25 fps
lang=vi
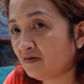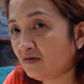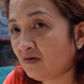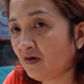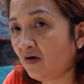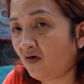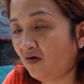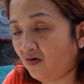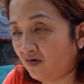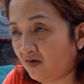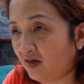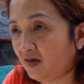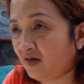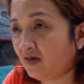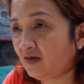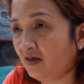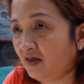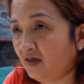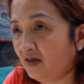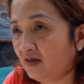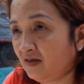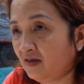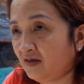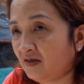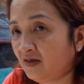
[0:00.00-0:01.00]
thổi lỗ tai Phú
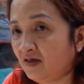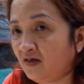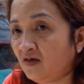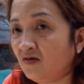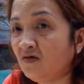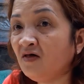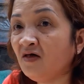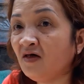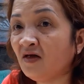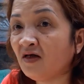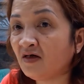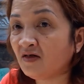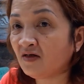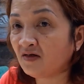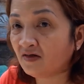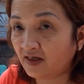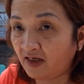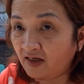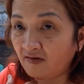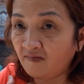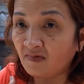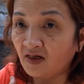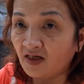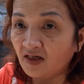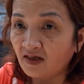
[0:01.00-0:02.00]
rồi. Thằng này nó điên lên, nó
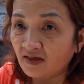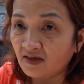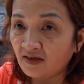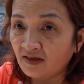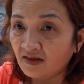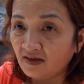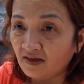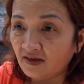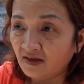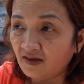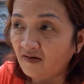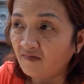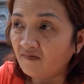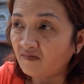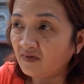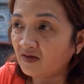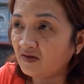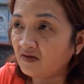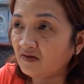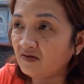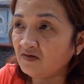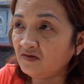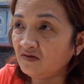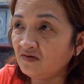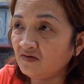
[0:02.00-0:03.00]
ghét mình, nó đâm ra
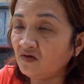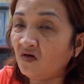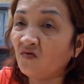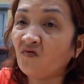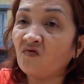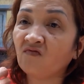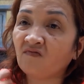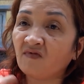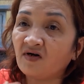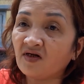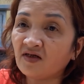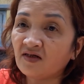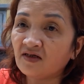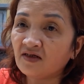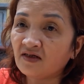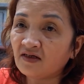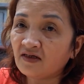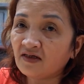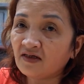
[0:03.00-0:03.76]
nó thù mình.